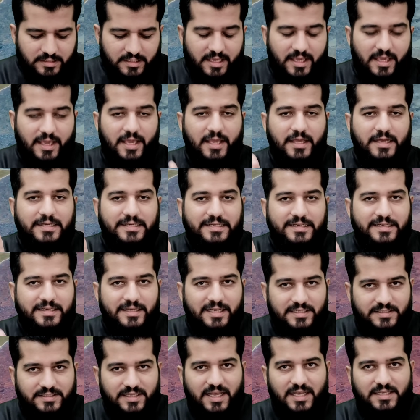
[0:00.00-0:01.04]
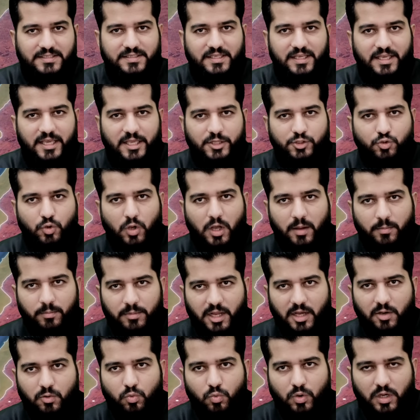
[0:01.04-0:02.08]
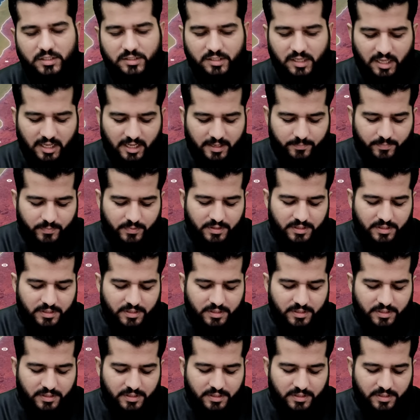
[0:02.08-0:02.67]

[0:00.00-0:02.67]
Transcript: कि गज़ा से जो हमला हुआ था